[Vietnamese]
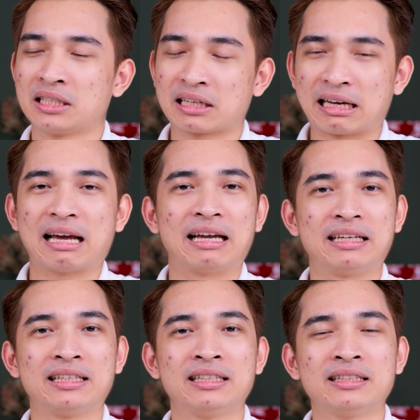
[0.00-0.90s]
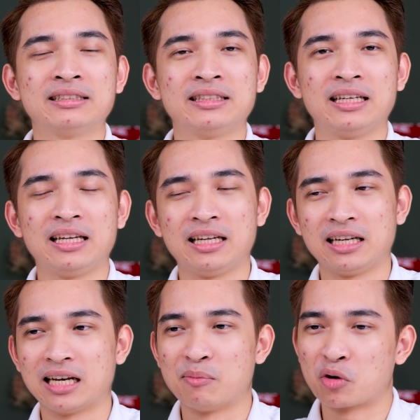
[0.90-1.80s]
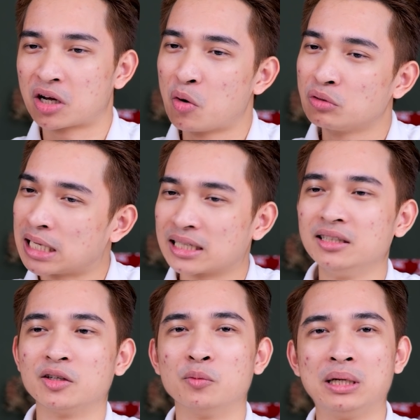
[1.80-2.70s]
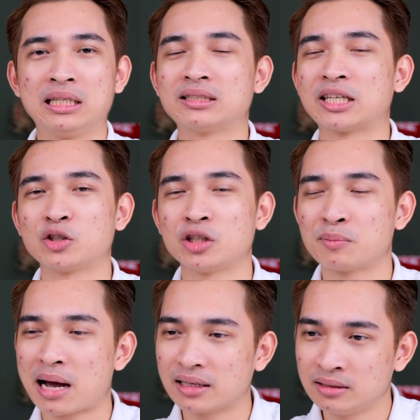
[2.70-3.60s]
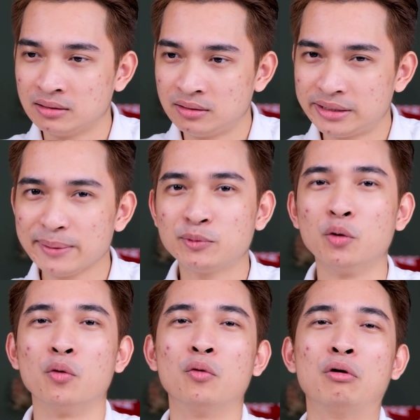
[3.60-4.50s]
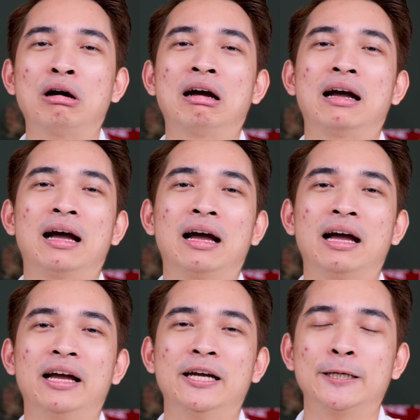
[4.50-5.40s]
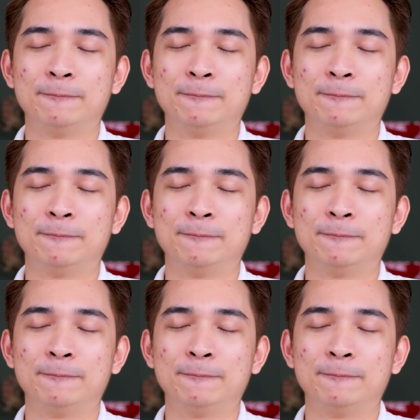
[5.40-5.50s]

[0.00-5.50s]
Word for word: cái này thì là một câu nhắn gửi của mình dành cho những bạn chip thủ Đấy.